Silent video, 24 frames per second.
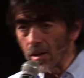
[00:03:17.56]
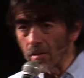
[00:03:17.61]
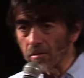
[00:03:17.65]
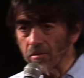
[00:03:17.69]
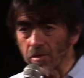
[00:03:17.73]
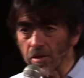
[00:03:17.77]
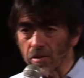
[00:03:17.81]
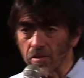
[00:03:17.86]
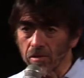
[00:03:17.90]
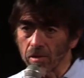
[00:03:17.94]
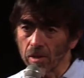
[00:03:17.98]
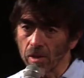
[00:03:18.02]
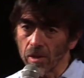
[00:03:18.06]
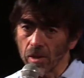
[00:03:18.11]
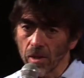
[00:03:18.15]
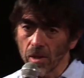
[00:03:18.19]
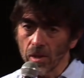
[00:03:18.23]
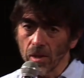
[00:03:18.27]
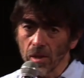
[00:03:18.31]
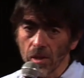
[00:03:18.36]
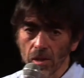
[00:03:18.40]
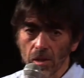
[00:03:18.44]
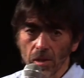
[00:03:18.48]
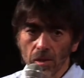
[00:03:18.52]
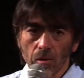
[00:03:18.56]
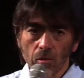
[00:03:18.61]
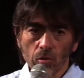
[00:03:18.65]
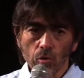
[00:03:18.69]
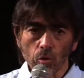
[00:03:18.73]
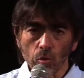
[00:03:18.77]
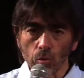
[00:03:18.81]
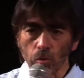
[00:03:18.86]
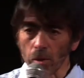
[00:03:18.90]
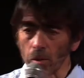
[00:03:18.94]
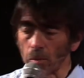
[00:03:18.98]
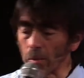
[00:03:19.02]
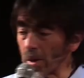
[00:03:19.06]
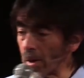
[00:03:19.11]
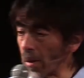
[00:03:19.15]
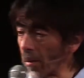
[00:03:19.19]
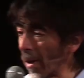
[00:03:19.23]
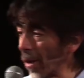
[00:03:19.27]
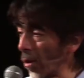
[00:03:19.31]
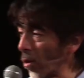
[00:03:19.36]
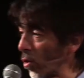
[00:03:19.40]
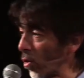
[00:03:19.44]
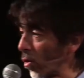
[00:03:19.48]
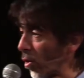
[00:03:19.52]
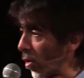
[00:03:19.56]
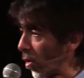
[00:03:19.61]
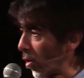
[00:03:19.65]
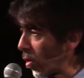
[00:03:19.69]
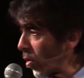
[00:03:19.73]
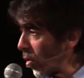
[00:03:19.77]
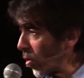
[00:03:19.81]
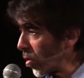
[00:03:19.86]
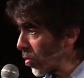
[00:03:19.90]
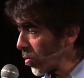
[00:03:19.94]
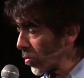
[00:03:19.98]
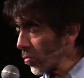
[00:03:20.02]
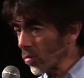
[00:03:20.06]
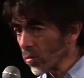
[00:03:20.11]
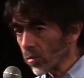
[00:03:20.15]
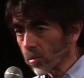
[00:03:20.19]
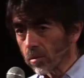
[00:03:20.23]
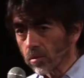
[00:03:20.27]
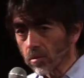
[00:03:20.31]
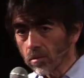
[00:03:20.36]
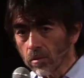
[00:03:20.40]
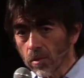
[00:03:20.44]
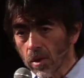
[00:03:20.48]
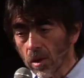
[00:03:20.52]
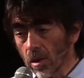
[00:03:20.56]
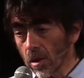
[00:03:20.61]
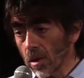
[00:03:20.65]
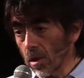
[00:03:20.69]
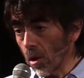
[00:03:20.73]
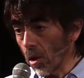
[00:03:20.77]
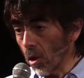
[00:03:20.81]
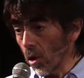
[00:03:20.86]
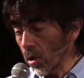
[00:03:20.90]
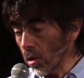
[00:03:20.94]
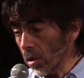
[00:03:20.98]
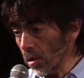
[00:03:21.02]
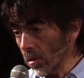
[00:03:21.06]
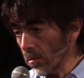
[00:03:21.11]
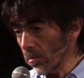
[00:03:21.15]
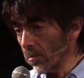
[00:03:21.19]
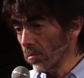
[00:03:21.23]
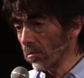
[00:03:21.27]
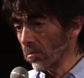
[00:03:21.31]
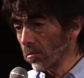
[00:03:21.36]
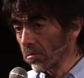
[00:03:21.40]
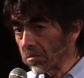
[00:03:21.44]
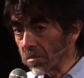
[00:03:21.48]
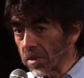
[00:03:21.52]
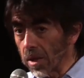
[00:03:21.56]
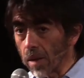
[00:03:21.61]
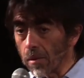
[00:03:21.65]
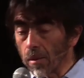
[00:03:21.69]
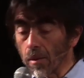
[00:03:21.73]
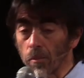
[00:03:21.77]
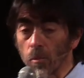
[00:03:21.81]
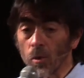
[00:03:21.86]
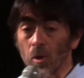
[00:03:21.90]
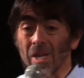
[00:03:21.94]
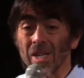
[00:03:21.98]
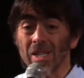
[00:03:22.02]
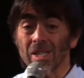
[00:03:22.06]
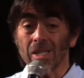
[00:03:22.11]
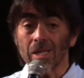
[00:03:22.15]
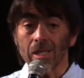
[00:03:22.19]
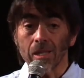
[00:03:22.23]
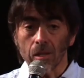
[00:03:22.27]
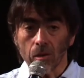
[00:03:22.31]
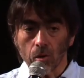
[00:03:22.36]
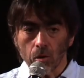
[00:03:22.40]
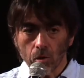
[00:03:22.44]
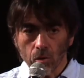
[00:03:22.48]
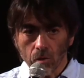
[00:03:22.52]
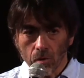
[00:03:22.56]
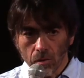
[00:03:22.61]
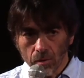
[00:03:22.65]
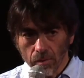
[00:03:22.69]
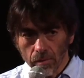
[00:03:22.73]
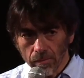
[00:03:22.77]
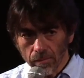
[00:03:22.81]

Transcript: de la FIFA su primer balón de oro. Hoy ya va por el quinto.